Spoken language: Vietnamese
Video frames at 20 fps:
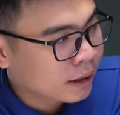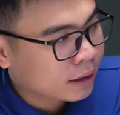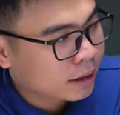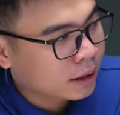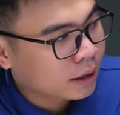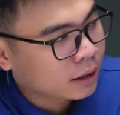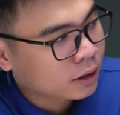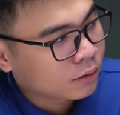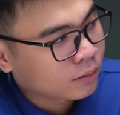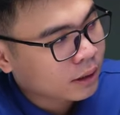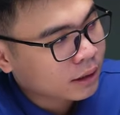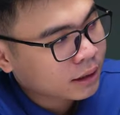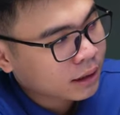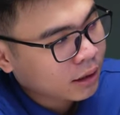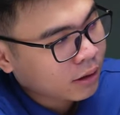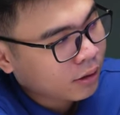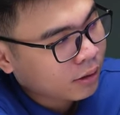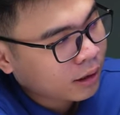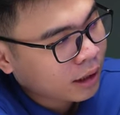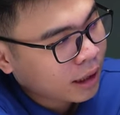thì chúng ta
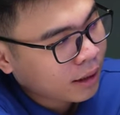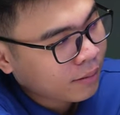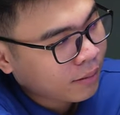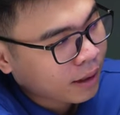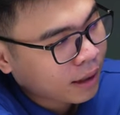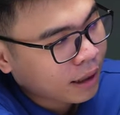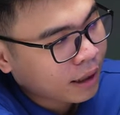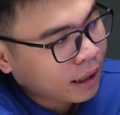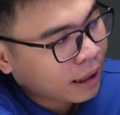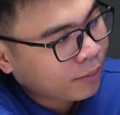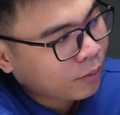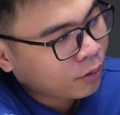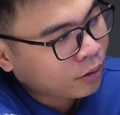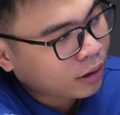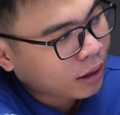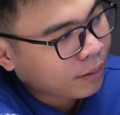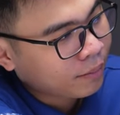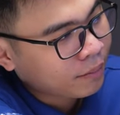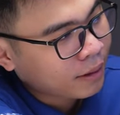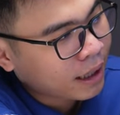sẽ có thêm ở đây là một
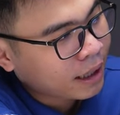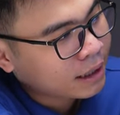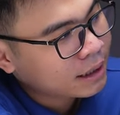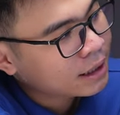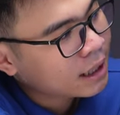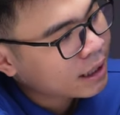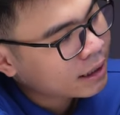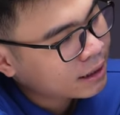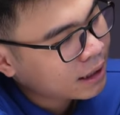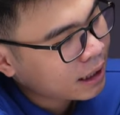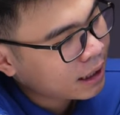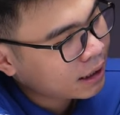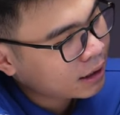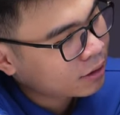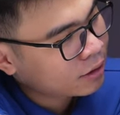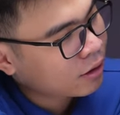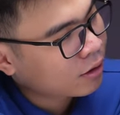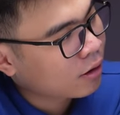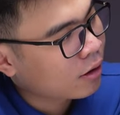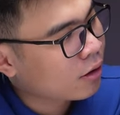tấm để che dây
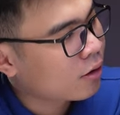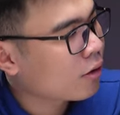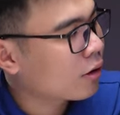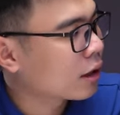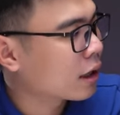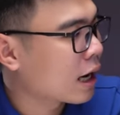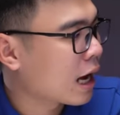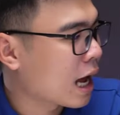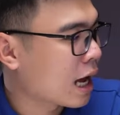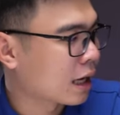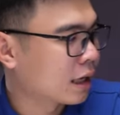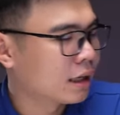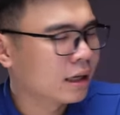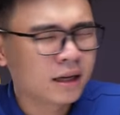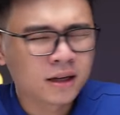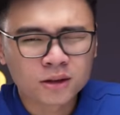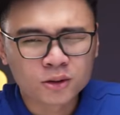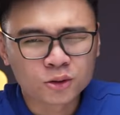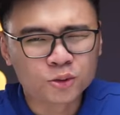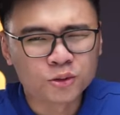cho nó gọn gàng
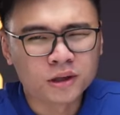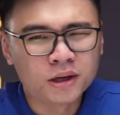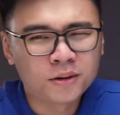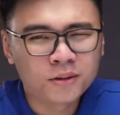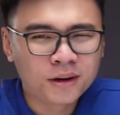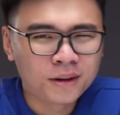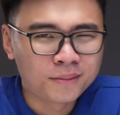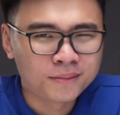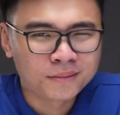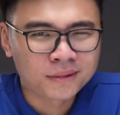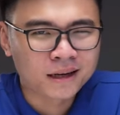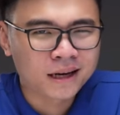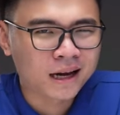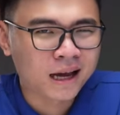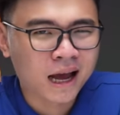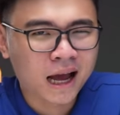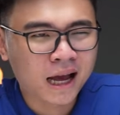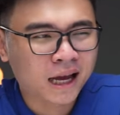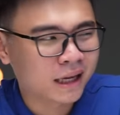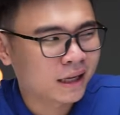chủ yếu là
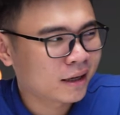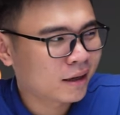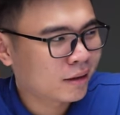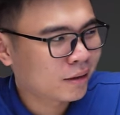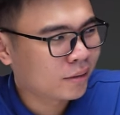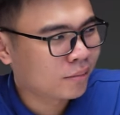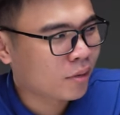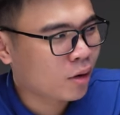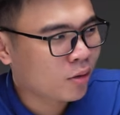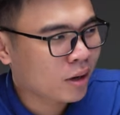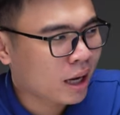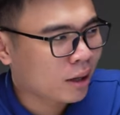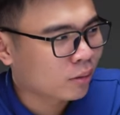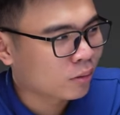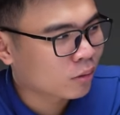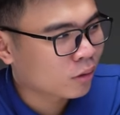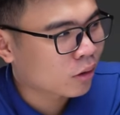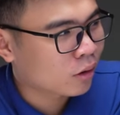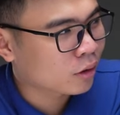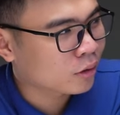cái ờ, mẫu nào
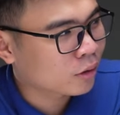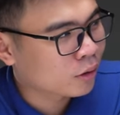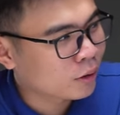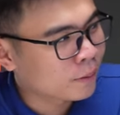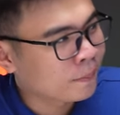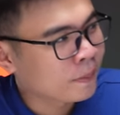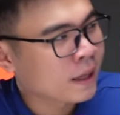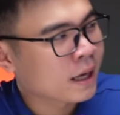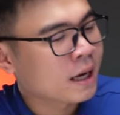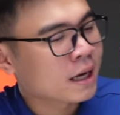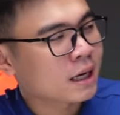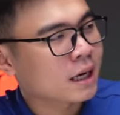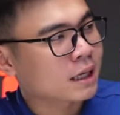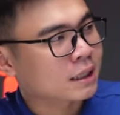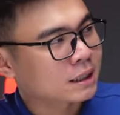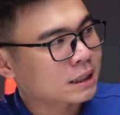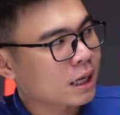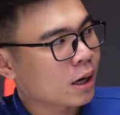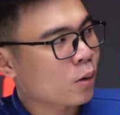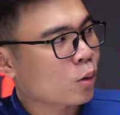cũng có thôi
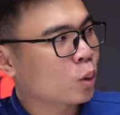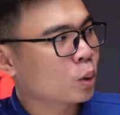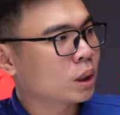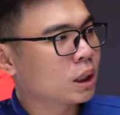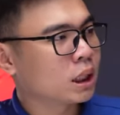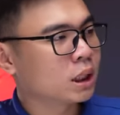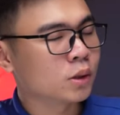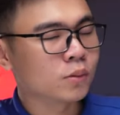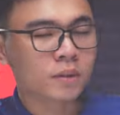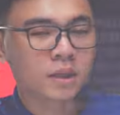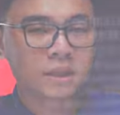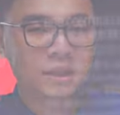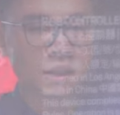đằng sau thì chúng ta